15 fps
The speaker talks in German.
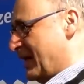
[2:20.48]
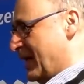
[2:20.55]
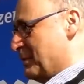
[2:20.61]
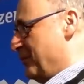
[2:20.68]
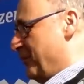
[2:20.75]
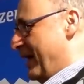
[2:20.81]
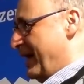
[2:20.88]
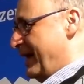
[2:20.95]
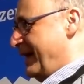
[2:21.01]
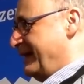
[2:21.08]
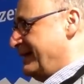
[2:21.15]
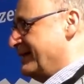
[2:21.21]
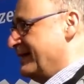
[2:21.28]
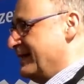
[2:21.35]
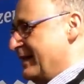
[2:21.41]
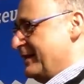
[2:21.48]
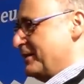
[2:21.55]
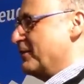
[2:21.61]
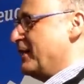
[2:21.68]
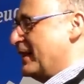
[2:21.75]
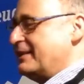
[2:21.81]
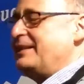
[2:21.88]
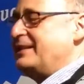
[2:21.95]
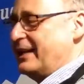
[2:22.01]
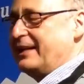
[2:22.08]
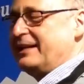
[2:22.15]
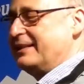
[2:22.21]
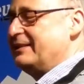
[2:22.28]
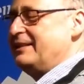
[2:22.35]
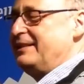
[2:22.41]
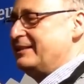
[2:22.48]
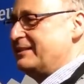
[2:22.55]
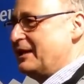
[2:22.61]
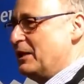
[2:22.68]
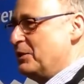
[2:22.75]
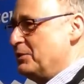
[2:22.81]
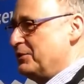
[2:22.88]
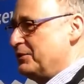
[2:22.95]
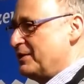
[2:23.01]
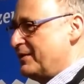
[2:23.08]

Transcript: Am Fahrrad, da warte ich eigentlich drauf,